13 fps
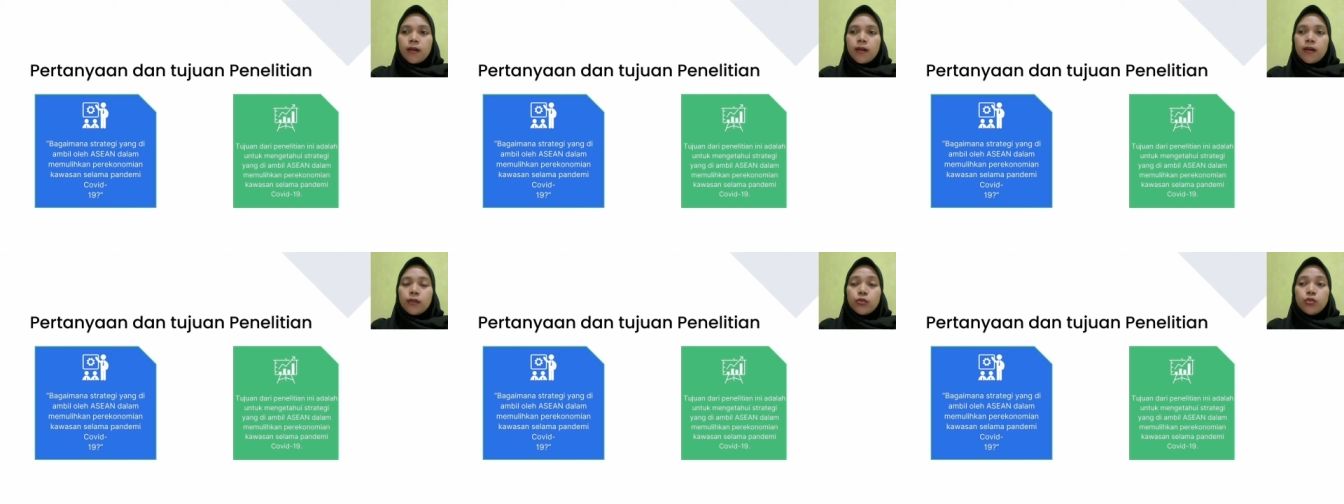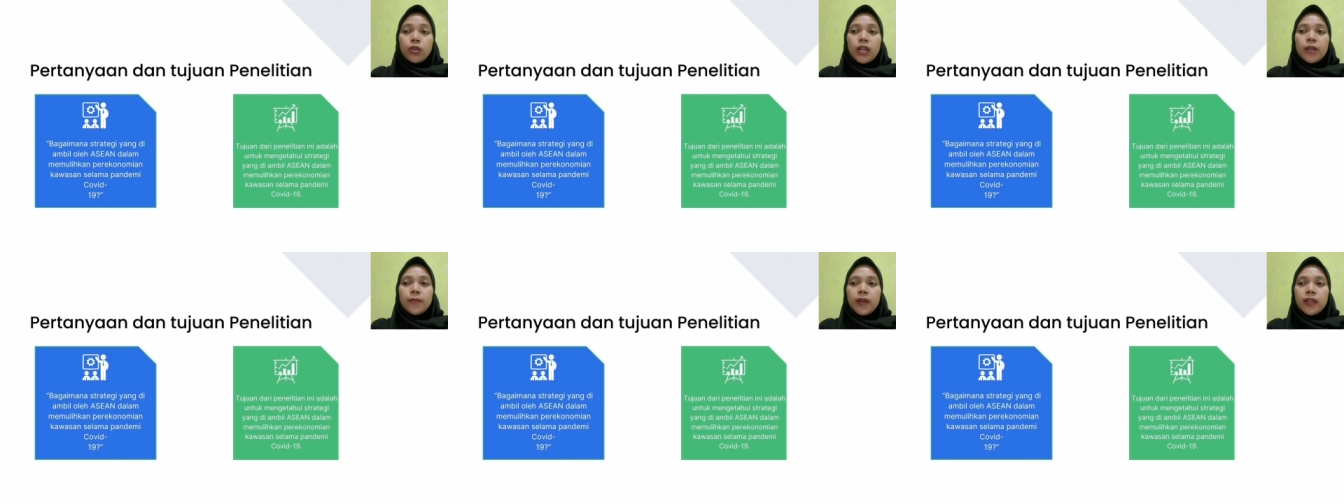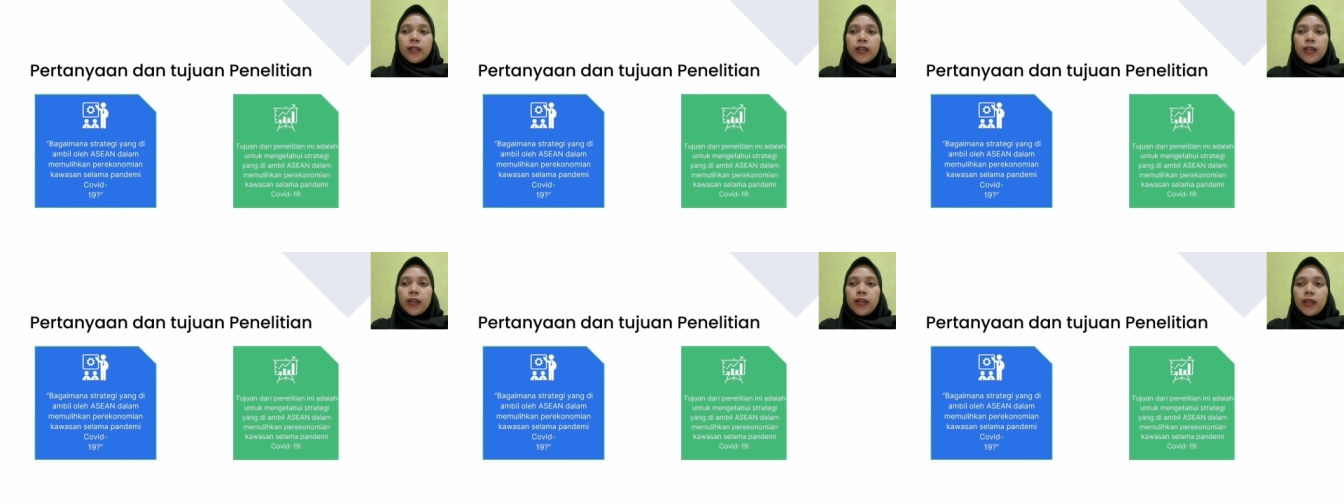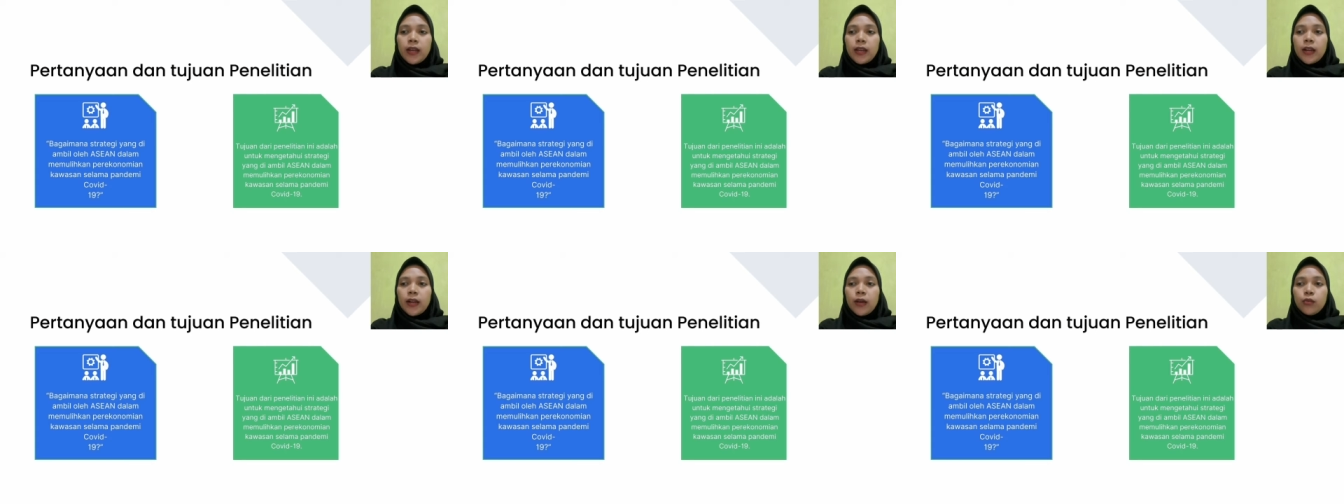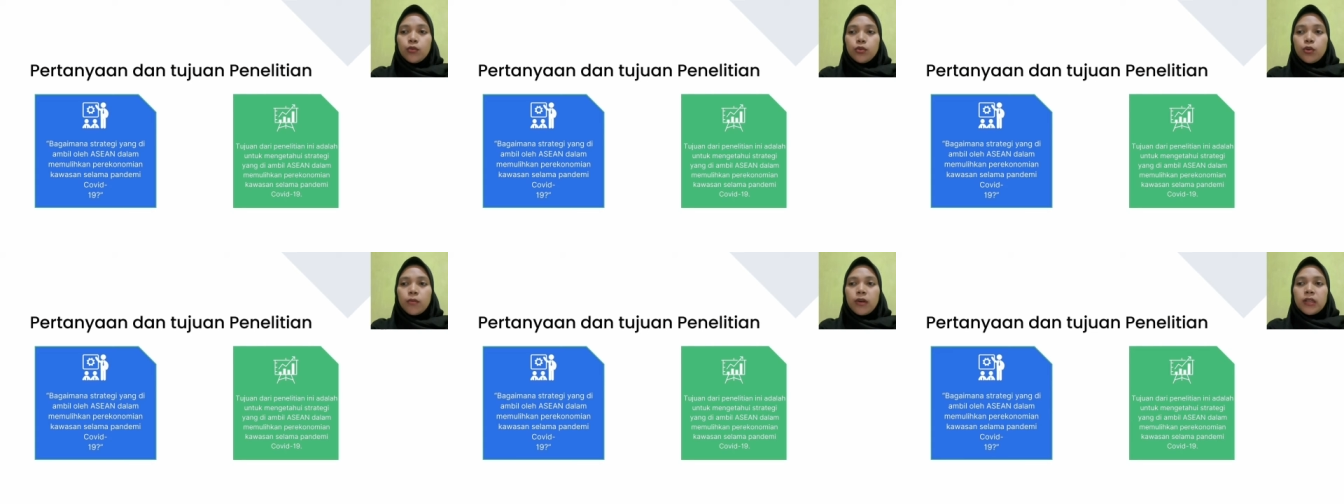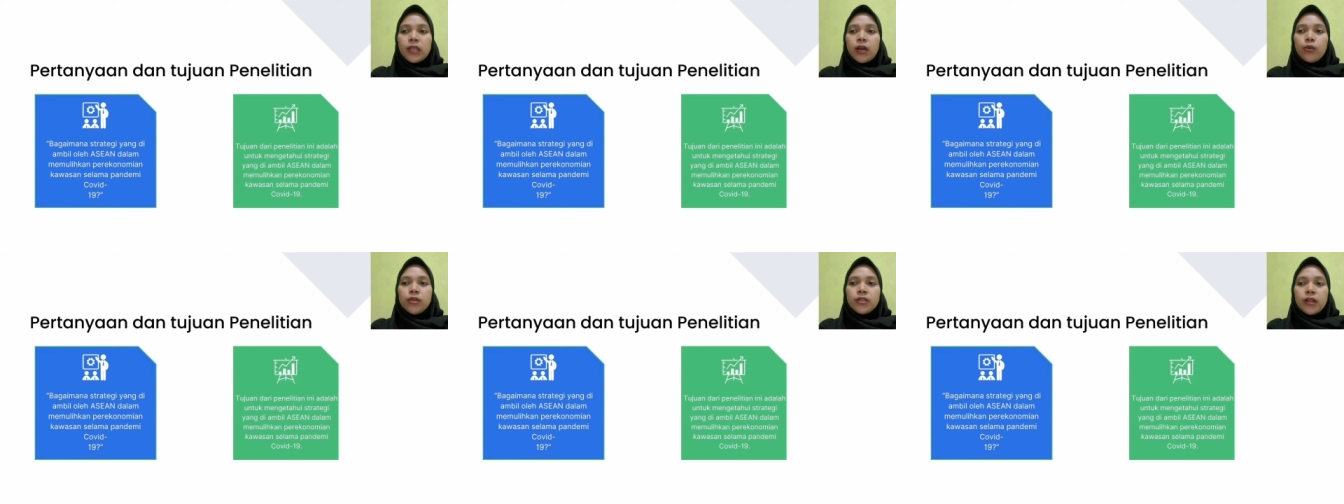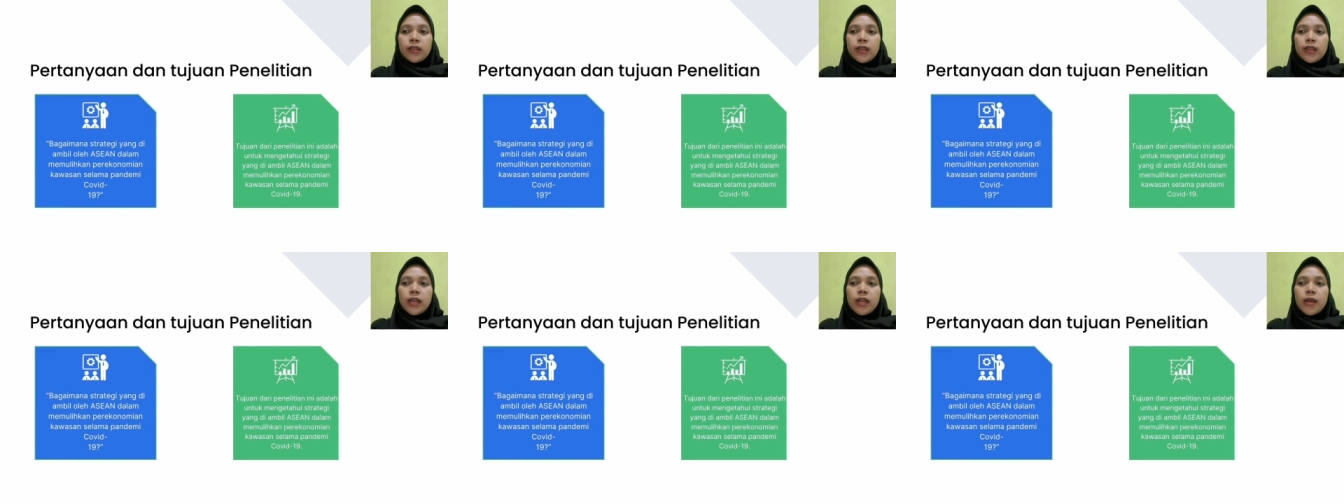uh, tujuan dari penelitian ini adalah untuk mengetahui strategi yang